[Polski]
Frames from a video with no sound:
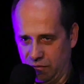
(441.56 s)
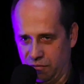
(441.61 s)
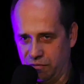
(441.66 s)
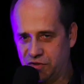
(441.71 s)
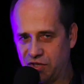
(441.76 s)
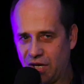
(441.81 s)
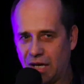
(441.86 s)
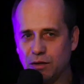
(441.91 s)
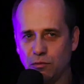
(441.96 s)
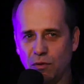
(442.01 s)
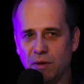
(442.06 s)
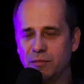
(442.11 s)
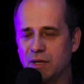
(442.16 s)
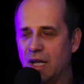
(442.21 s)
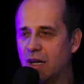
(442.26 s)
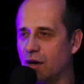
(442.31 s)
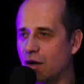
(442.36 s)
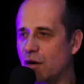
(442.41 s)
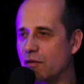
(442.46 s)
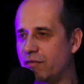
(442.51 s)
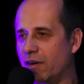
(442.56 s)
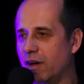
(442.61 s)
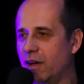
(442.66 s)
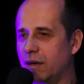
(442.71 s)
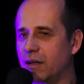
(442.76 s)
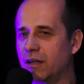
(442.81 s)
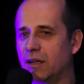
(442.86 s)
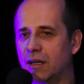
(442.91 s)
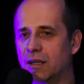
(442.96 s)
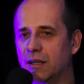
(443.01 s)
wsiadłem na
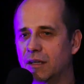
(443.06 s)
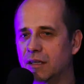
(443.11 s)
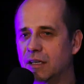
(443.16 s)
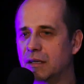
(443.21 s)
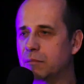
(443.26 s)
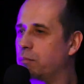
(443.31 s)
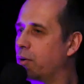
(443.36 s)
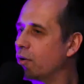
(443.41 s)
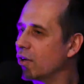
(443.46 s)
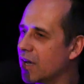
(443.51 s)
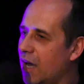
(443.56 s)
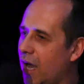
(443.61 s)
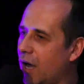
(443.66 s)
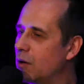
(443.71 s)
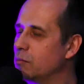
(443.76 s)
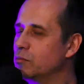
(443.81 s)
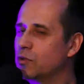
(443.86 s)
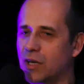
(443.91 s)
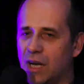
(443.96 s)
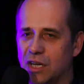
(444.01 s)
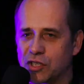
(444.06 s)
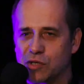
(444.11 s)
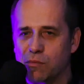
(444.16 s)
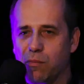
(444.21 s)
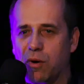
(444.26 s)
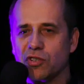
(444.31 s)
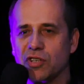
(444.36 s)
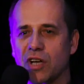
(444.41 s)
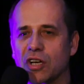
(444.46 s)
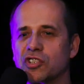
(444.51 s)
rower i pojechałem do
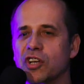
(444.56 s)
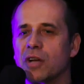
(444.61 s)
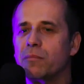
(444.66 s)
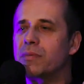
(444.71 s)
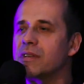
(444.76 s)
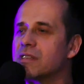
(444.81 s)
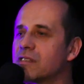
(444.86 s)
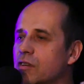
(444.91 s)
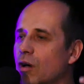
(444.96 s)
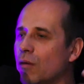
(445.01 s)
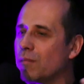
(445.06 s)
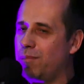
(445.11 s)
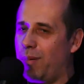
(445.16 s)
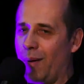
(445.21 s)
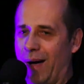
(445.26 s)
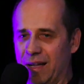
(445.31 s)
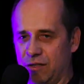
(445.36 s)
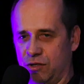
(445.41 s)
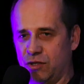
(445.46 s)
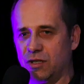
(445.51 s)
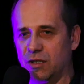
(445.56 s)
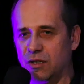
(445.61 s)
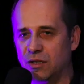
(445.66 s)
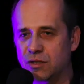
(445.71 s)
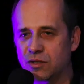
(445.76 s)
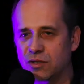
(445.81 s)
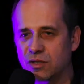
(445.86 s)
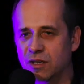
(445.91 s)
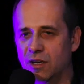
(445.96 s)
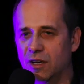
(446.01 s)
Boża, żeby
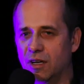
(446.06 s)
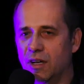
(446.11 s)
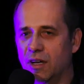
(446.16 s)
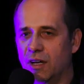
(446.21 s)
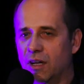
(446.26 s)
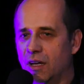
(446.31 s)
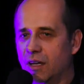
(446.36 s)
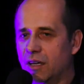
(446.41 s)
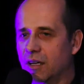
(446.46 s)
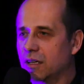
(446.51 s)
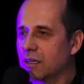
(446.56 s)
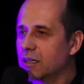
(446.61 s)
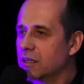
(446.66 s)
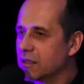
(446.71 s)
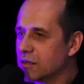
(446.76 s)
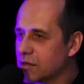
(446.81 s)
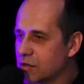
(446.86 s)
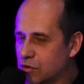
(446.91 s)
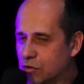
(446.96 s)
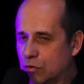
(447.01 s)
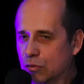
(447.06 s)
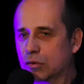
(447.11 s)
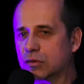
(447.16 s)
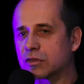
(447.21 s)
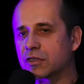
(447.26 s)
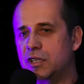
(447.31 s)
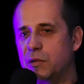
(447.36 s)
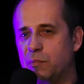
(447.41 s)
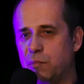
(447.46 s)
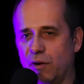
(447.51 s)
zobaczyć,
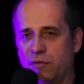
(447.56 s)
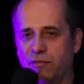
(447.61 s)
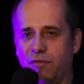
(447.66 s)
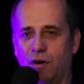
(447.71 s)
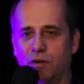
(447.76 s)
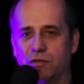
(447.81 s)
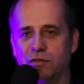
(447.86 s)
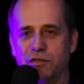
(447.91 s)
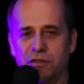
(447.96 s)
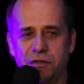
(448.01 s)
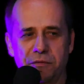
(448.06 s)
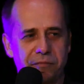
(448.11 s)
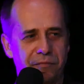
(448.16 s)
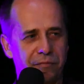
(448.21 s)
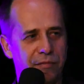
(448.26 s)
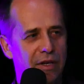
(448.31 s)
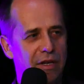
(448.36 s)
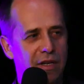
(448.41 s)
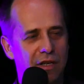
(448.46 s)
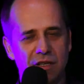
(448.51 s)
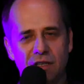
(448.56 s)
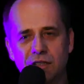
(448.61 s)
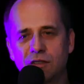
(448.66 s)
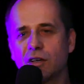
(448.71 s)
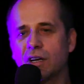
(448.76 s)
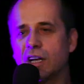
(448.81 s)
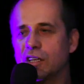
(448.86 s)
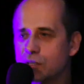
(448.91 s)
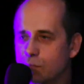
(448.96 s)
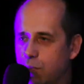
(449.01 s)
skutki powodzi. I
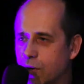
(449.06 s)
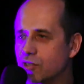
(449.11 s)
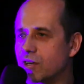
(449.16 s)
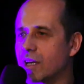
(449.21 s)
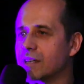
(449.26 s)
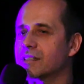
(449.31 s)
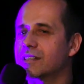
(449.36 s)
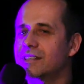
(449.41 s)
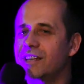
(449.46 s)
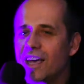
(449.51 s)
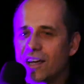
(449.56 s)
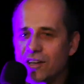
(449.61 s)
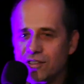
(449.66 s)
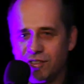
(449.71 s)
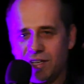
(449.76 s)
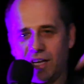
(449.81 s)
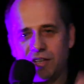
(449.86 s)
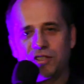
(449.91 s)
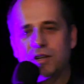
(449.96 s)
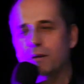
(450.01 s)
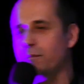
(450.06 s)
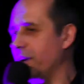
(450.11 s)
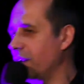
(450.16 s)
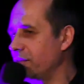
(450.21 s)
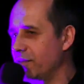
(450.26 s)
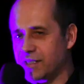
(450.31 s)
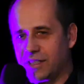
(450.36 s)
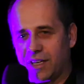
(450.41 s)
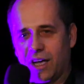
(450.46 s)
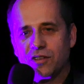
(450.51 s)
do Raci Boża zjeżdża się
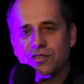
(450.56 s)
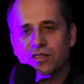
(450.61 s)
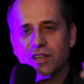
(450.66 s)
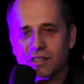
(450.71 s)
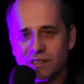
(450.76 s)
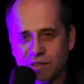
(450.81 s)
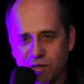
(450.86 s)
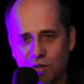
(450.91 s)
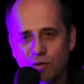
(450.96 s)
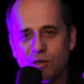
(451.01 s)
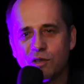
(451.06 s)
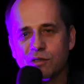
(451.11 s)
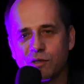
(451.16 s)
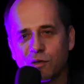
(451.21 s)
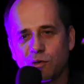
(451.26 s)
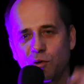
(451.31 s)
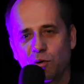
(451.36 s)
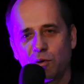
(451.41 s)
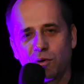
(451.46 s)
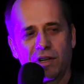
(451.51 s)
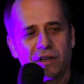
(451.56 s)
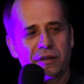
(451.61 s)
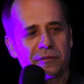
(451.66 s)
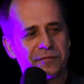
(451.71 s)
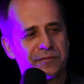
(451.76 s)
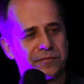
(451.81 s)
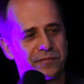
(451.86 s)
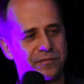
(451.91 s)
prawie z każdej strony z góry.